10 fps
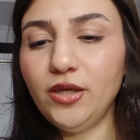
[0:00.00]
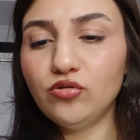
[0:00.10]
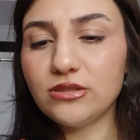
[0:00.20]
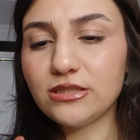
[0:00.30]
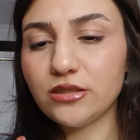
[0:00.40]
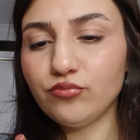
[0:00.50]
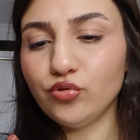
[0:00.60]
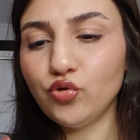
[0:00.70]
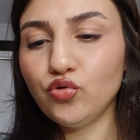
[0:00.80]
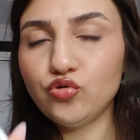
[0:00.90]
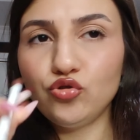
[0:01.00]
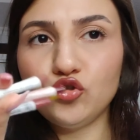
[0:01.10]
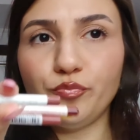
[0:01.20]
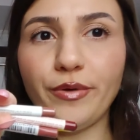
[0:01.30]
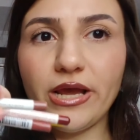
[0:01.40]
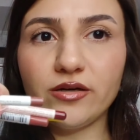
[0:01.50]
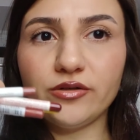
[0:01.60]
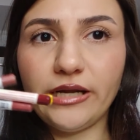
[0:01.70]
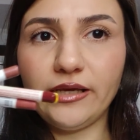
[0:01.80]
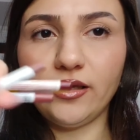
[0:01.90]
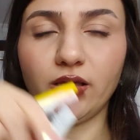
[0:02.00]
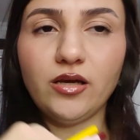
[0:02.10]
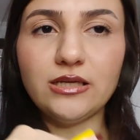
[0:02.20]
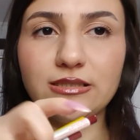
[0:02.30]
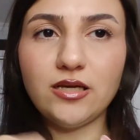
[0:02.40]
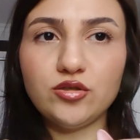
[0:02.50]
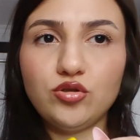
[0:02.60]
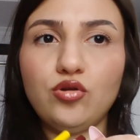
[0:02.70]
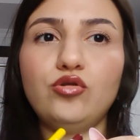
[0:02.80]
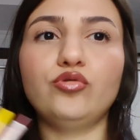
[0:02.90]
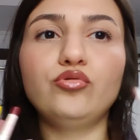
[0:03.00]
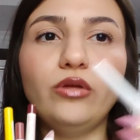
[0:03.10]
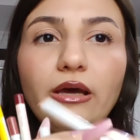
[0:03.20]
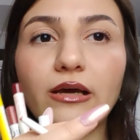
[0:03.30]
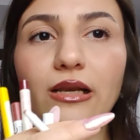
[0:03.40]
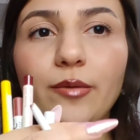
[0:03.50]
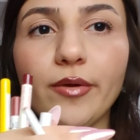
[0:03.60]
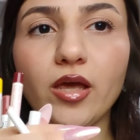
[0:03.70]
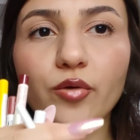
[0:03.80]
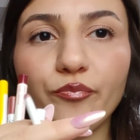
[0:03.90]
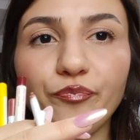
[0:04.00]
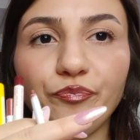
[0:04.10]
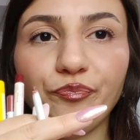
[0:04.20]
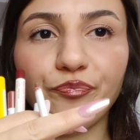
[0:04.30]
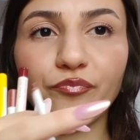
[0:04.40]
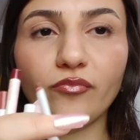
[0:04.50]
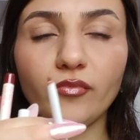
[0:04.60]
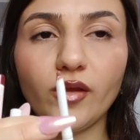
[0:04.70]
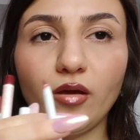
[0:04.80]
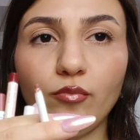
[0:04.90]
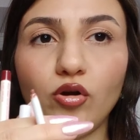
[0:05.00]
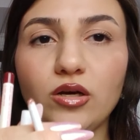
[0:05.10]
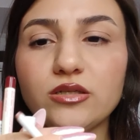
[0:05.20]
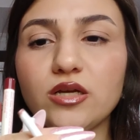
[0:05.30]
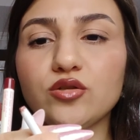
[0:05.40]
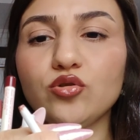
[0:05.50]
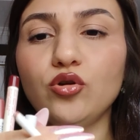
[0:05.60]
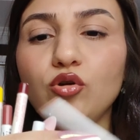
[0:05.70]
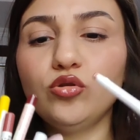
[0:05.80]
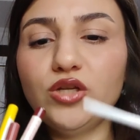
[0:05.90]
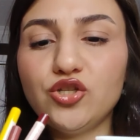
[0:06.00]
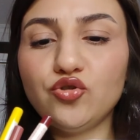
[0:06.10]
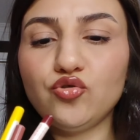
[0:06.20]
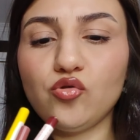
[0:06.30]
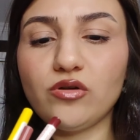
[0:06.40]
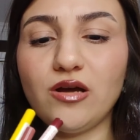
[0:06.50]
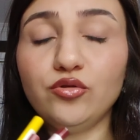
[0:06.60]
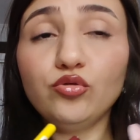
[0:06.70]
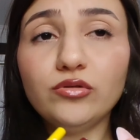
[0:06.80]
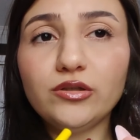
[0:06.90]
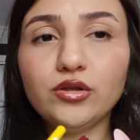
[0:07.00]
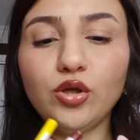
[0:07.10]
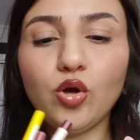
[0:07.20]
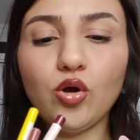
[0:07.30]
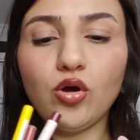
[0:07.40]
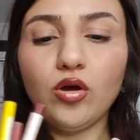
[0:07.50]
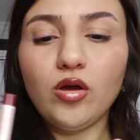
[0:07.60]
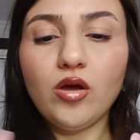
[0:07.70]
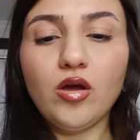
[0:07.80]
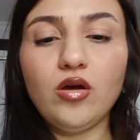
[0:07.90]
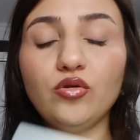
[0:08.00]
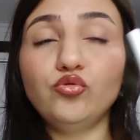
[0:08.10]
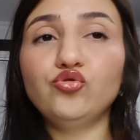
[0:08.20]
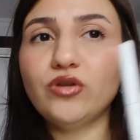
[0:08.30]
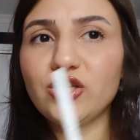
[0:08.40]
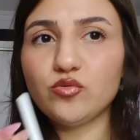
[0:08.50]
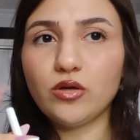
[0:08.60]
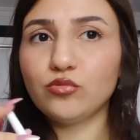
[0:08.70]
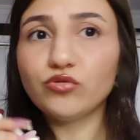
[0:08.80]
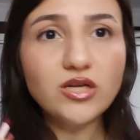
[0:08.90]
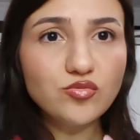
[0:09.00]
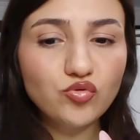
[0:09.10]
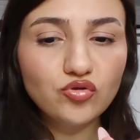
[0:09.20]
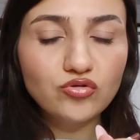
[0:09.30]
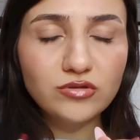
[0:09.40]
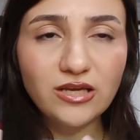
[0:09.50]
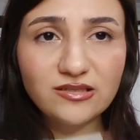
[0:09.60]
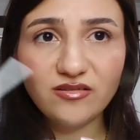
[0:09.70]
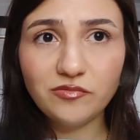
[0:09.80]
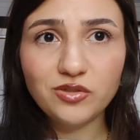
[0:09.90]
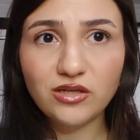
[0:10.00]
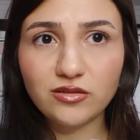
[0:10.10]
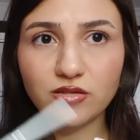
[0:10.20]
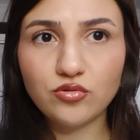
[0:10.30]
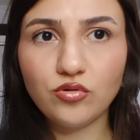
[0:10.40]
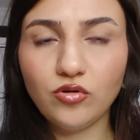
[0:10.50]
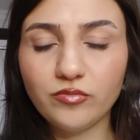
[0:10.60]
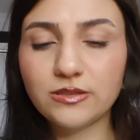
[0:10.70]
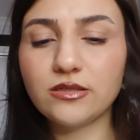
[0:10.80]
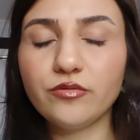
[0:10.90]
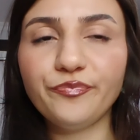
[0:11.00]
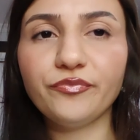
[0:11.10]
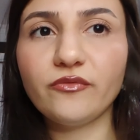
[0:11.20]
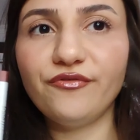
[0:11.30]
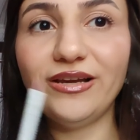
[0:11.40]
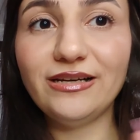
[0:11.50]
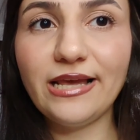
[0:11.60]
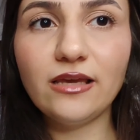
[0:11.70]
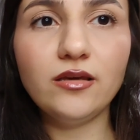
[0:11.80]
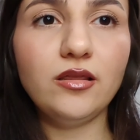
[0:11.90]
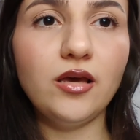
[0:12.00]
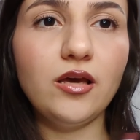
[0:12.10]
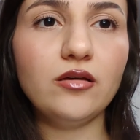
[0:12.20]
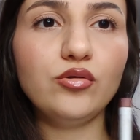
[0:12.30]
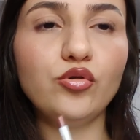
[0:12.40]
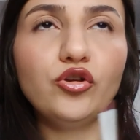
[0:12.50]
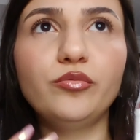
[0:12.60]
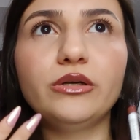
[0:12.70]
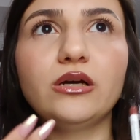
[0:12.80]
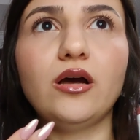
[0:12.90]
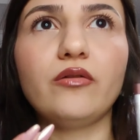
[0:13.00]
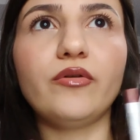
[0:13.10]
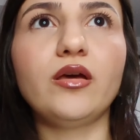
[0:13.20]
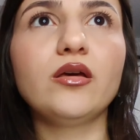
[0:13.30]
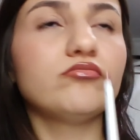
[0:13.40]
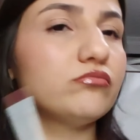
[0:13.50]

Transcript: Beulis'in bu 103 Bear rengi asansörlü dudak kalemi. Böyle asansörlü olduğu için çok rahat kullanılıyor. Ucunu açmak uğraşmıyorsunuz. En sevdiğim şey asansörlü olması. Ve rengi de koyu bir kahve.